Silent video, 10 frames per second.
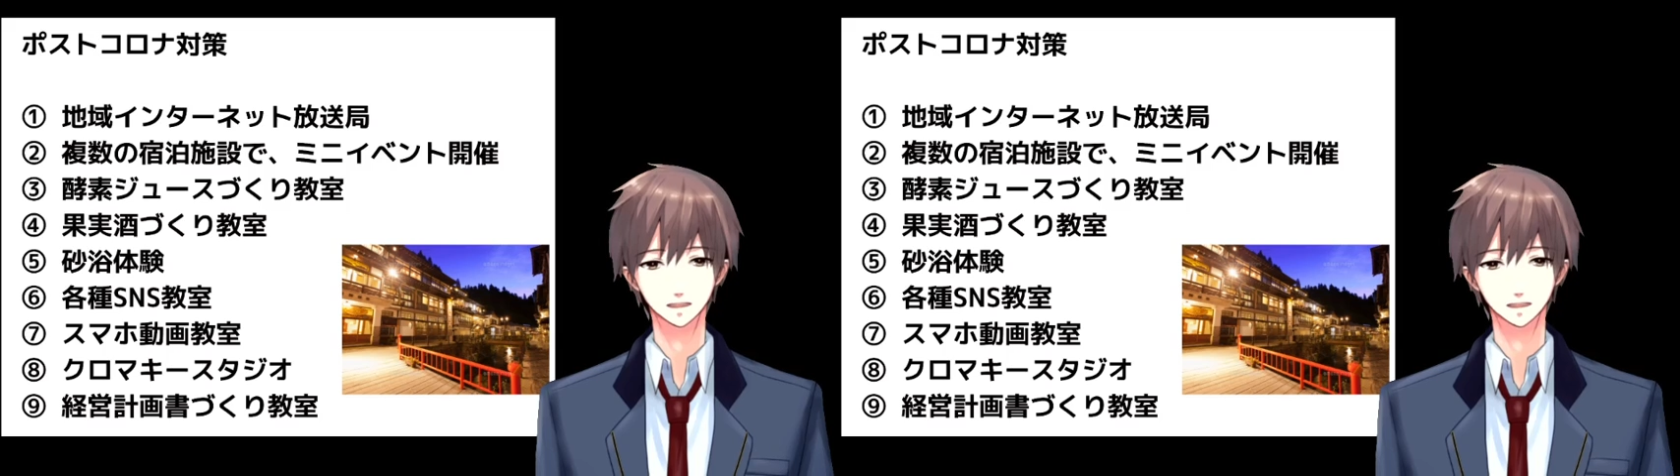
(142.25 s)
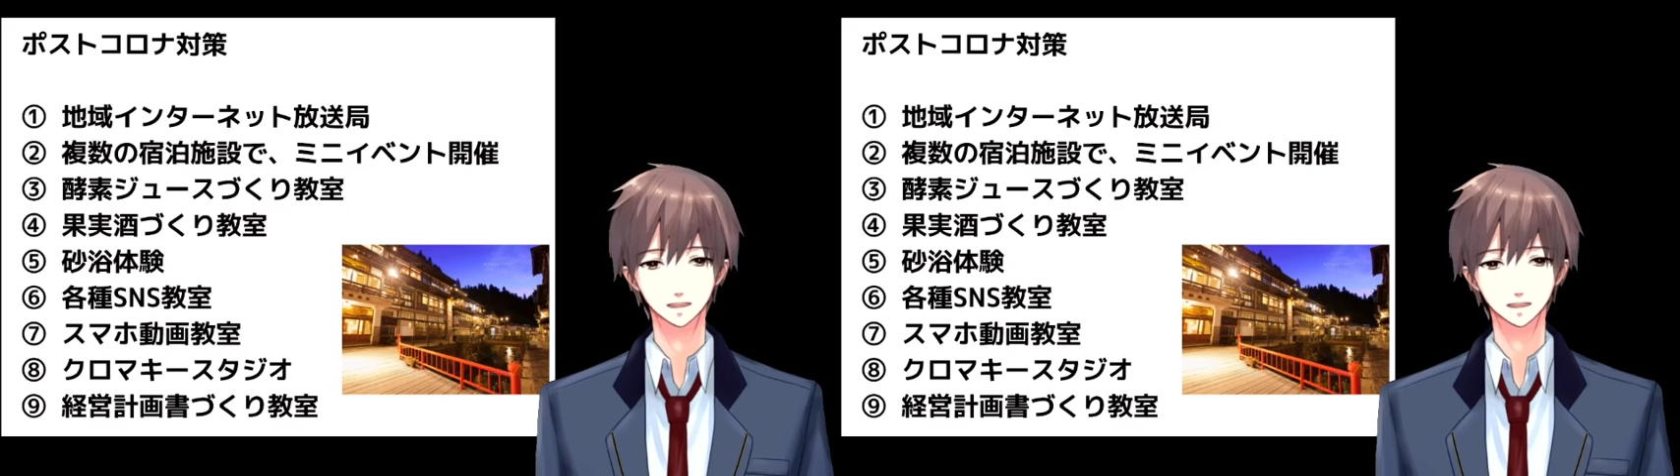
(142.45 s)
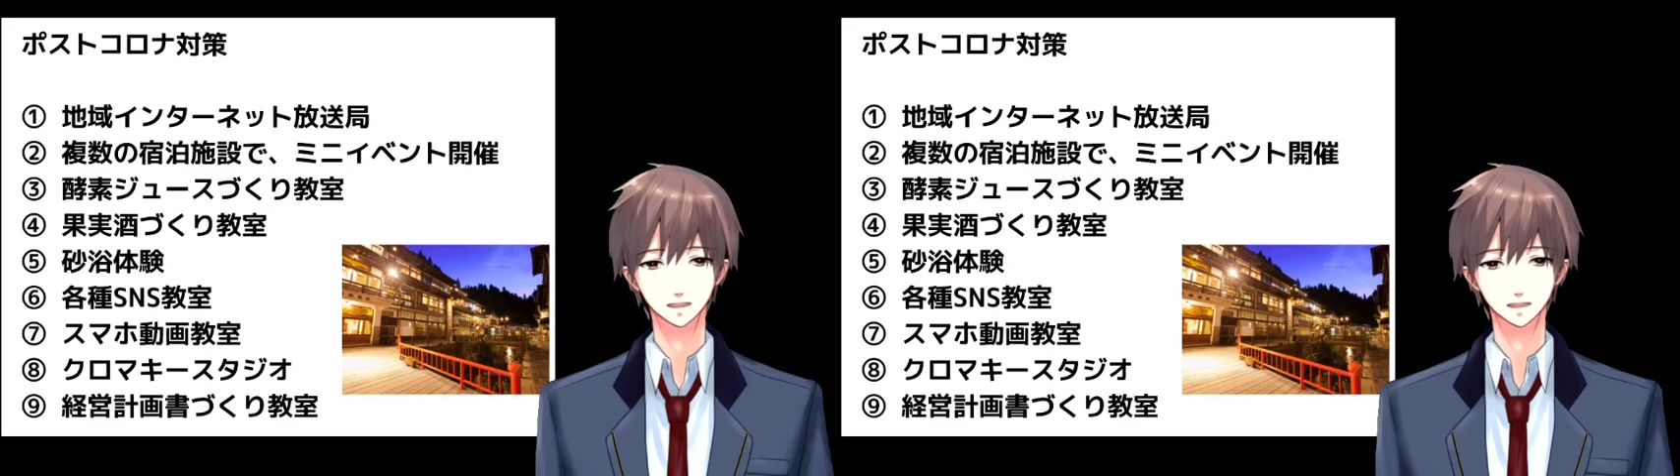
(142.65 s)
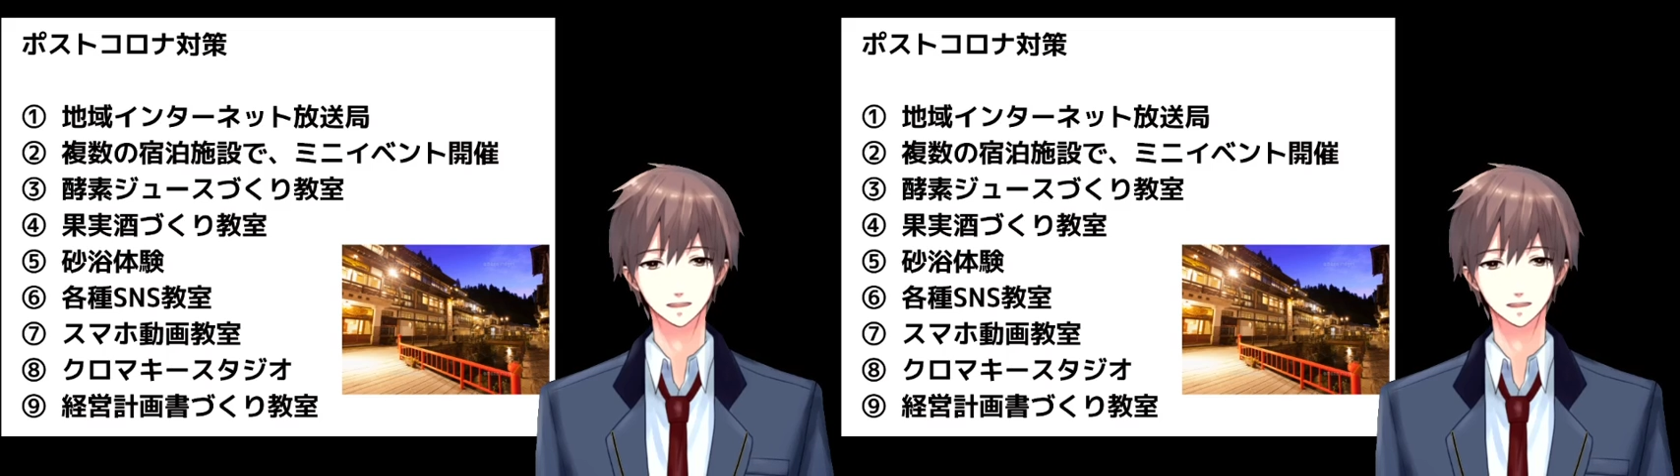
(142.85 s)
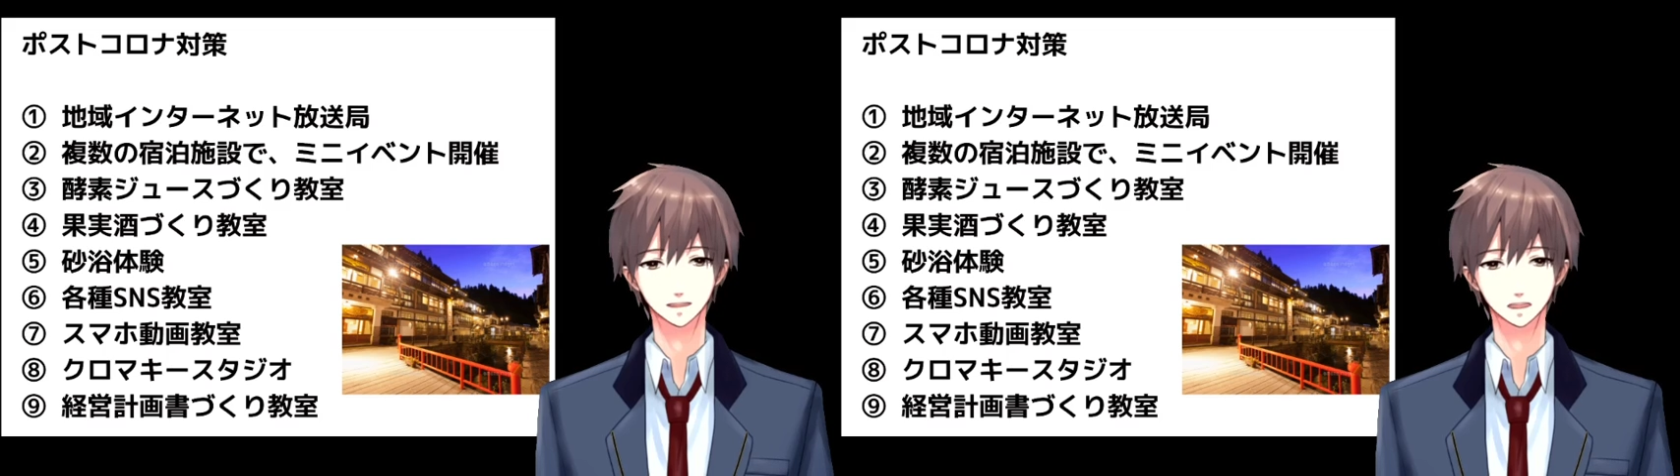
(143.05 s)
ガラス
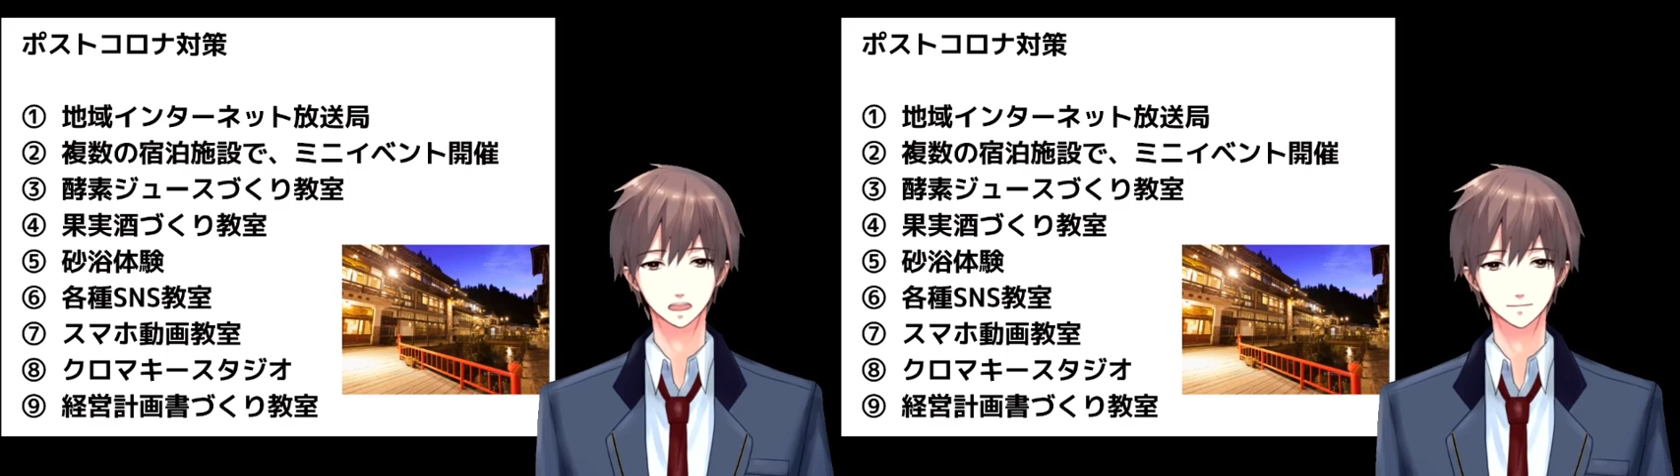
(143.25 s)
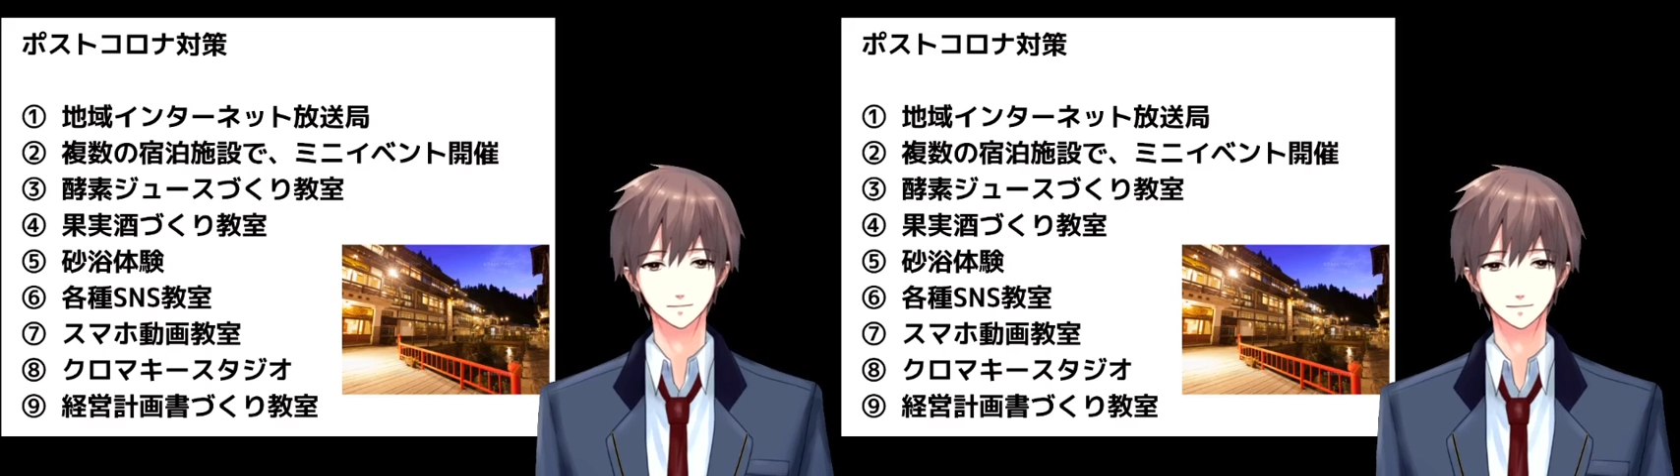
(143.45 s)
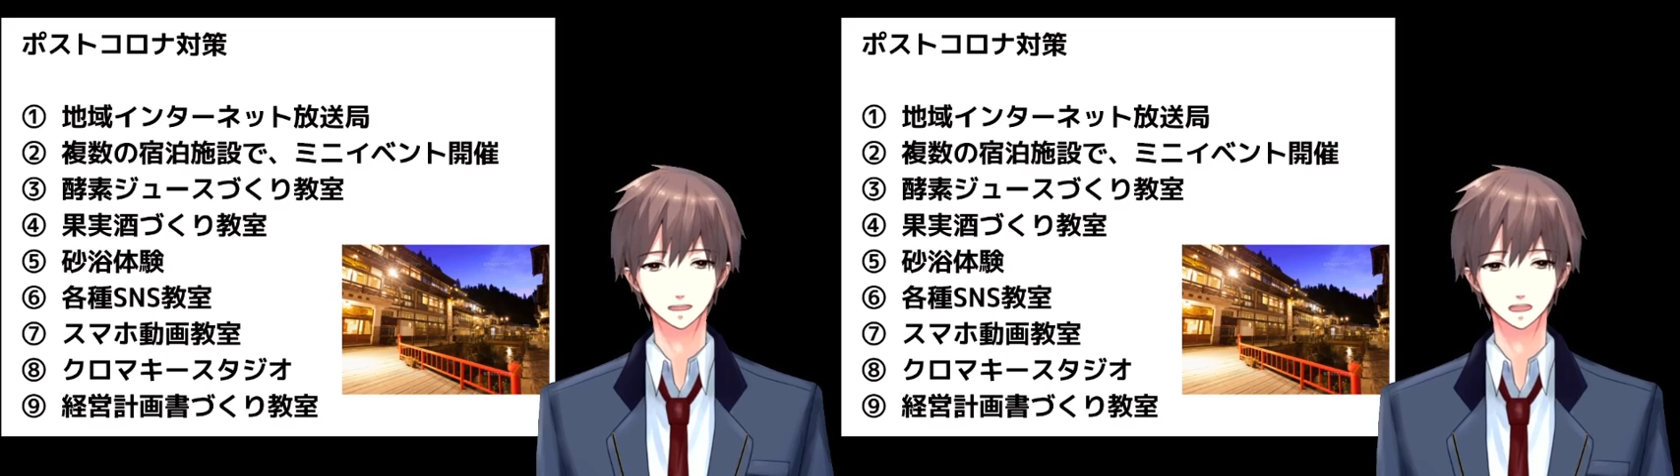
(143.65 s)
瓶を用